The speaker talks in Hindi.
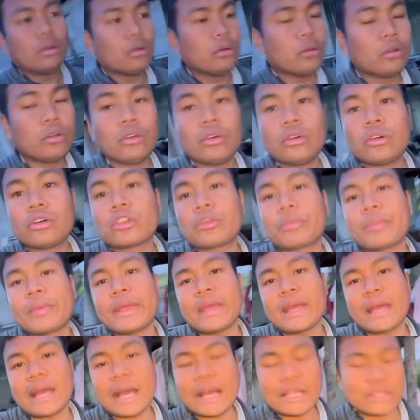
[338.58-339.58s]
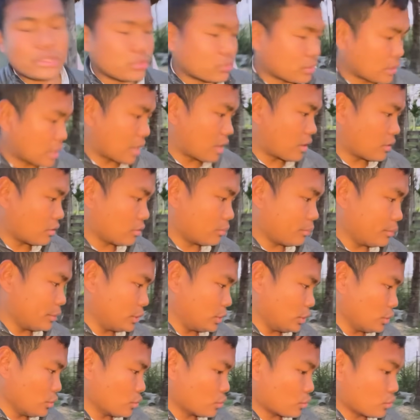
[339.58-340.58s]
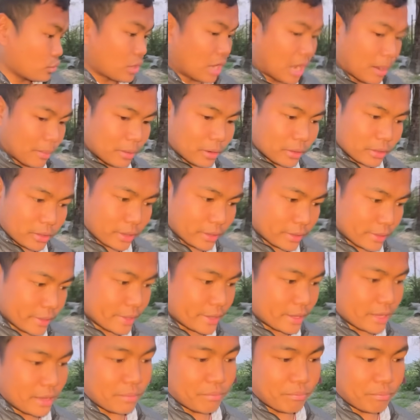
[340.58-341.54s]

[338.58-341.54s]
और मैं आ चुका हूँ वीडियो को अपलोड करने के